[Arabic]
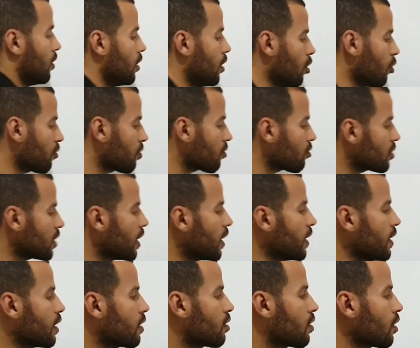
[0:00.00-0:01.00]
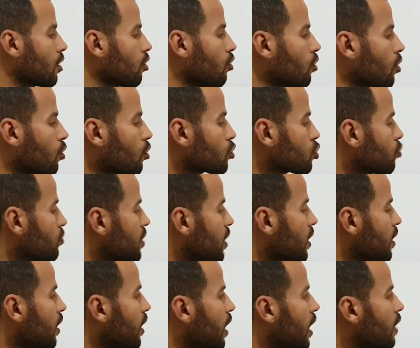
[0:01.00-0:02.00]
للاصول ديالها اكس 0 والارشوب
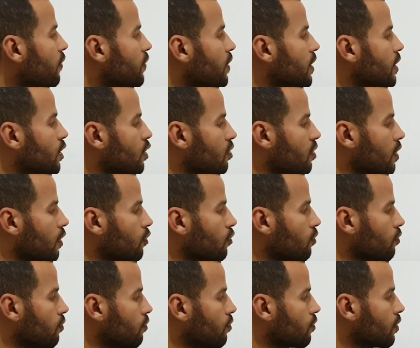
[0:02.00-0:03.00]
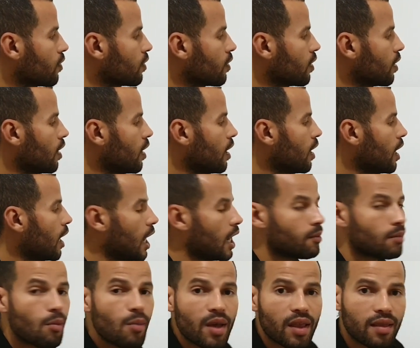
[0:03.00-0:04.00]
ديالها اف لاكس 0
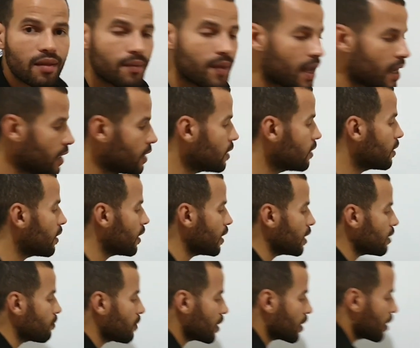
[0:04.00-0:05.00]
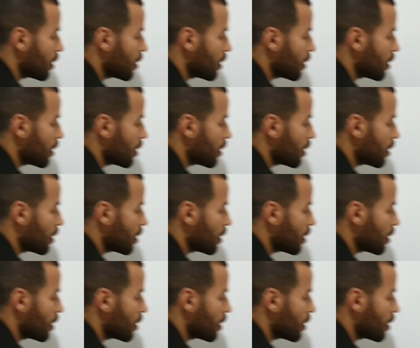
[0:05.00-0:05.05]
المماس المائل دائما